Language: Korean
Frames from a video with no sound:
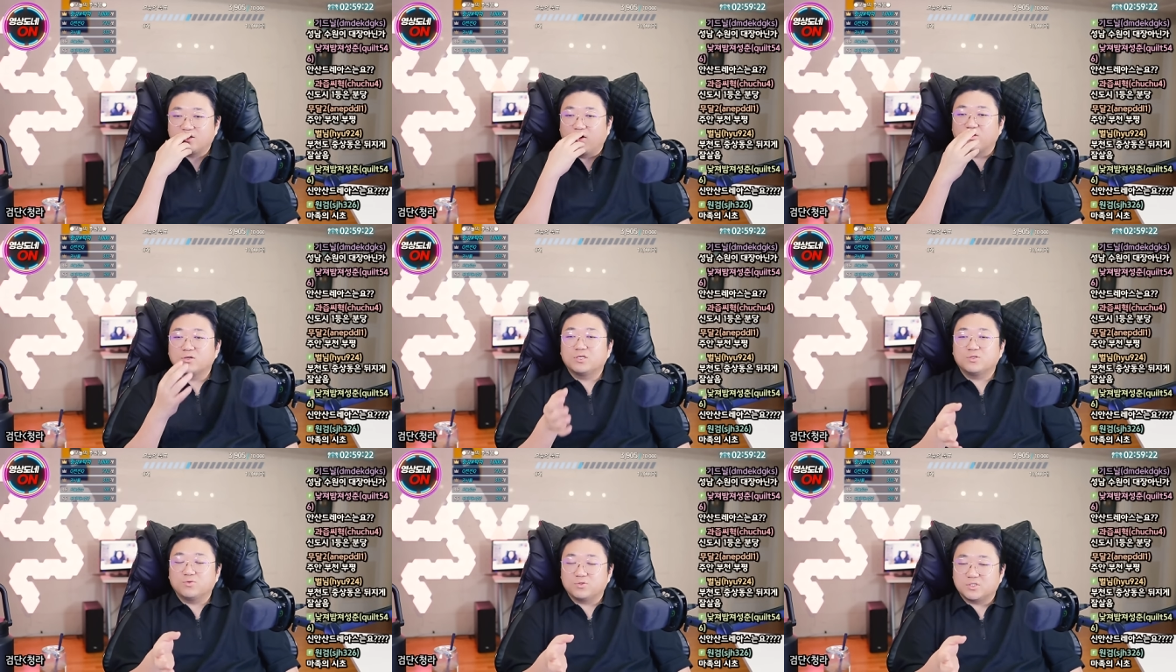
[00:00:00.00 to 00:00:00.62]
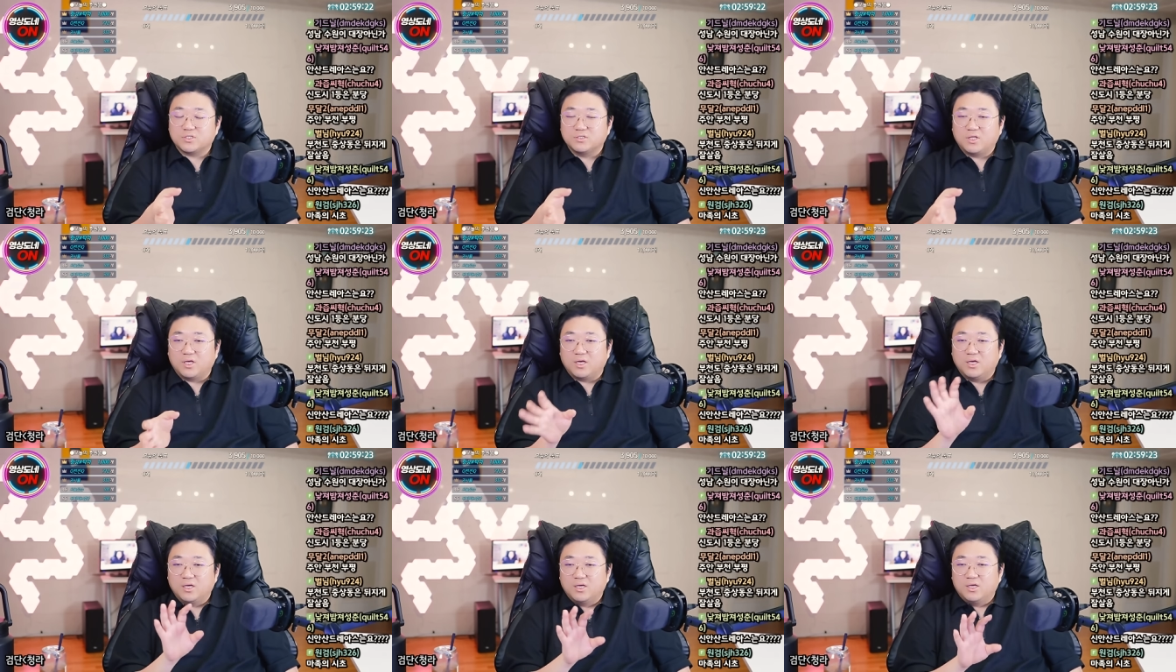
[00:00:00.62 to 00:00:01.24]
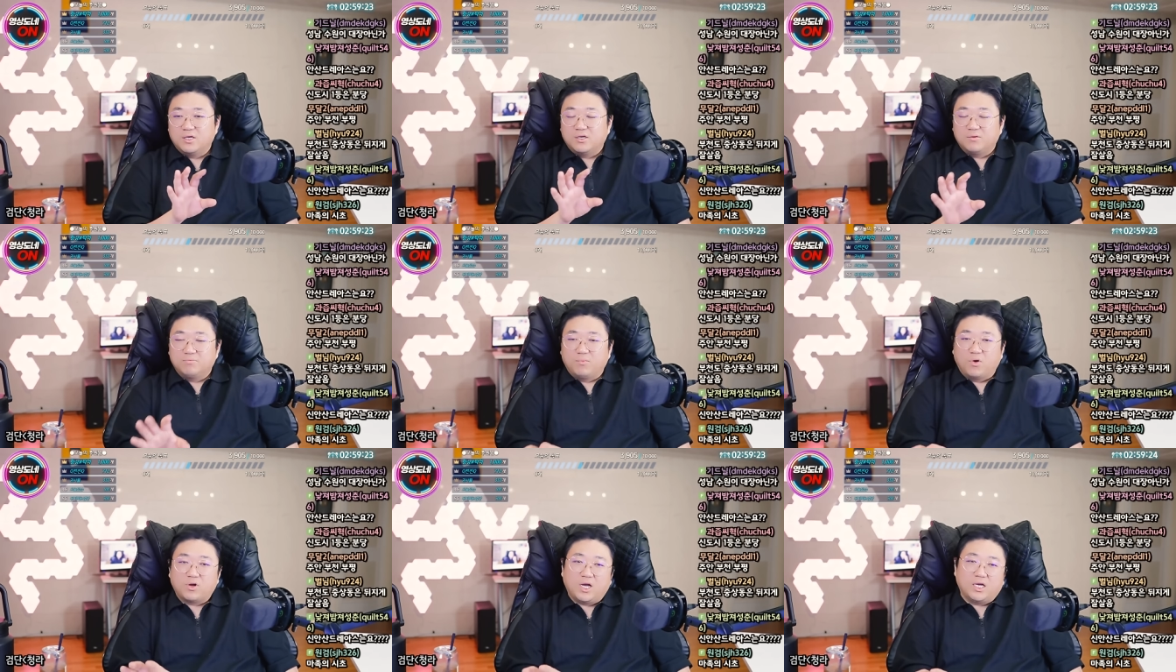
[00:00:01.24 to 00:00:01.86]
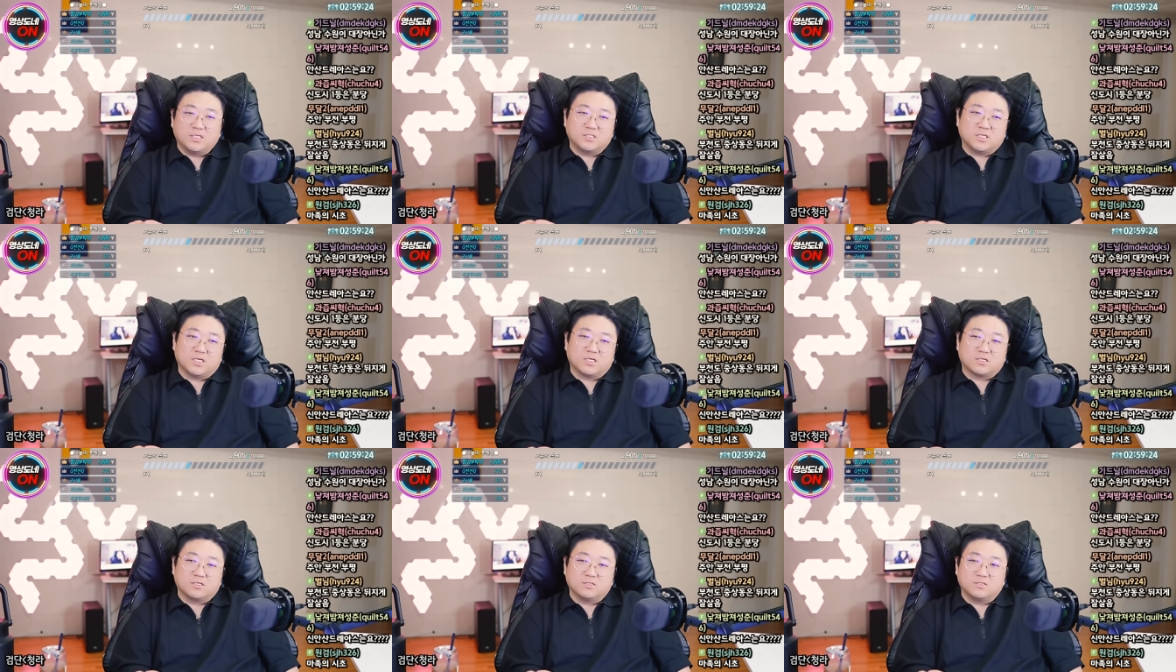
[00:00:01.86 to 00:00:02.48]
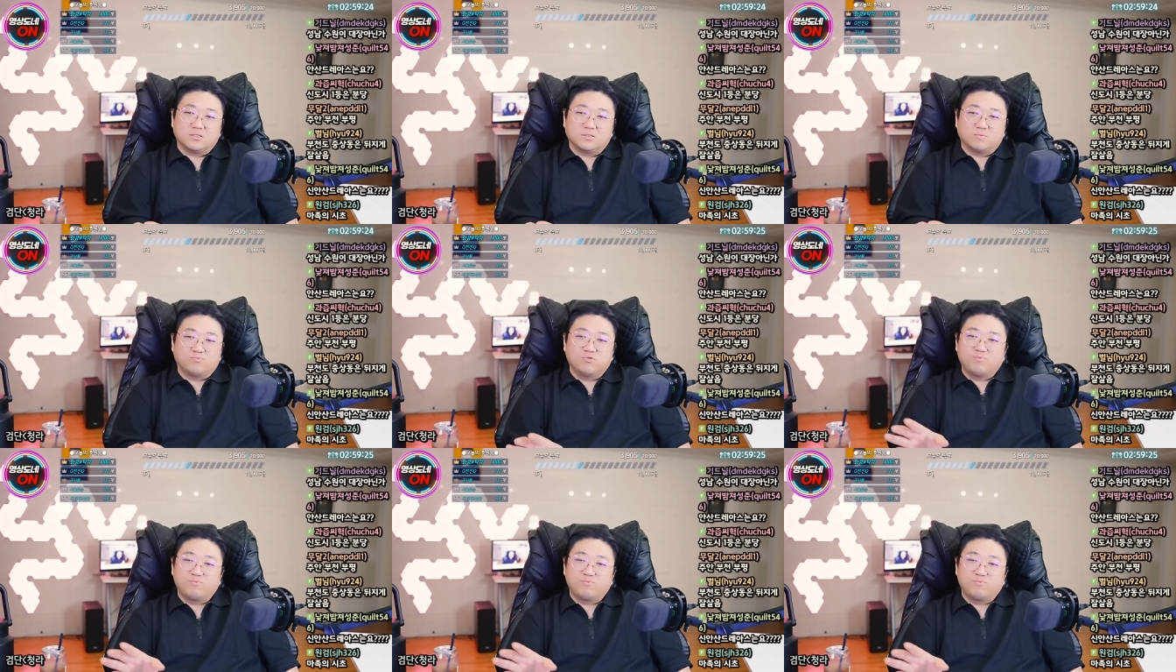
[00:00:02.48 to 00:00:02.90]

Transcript: 경기도지. 근데 뭔가 이제 그